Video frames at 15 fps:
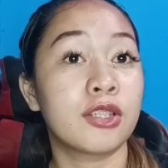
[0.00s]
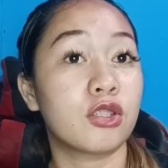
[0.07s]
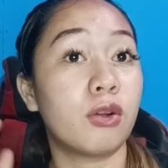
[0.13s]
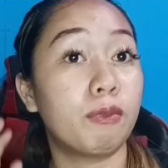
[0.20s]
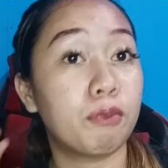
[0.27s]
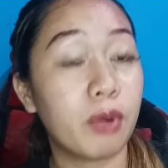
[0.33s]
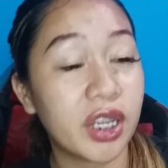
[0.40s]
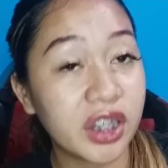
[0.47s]

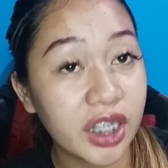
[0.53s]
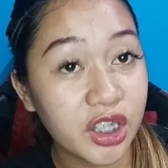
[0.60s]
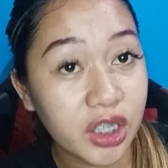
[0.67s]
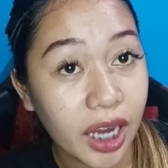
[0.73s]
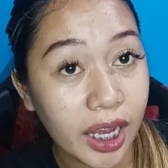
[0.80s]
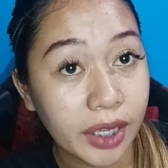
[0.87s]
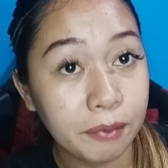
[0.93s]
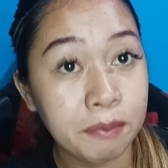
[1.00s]
So pwede
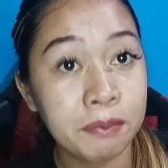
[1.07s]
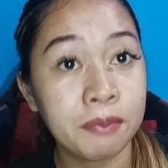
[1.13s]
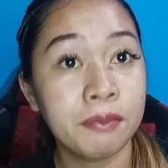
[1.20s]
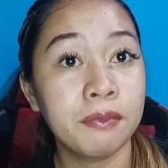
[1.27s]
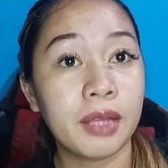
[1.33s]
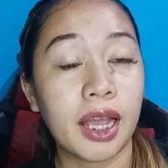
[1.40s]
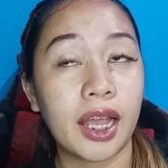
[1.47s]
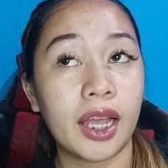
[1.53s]
siyang
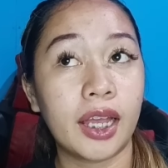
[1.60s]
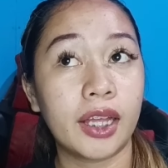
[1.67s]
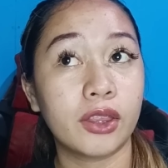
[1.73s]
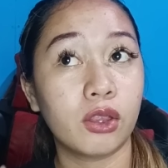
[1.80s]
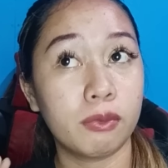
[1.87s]
uh,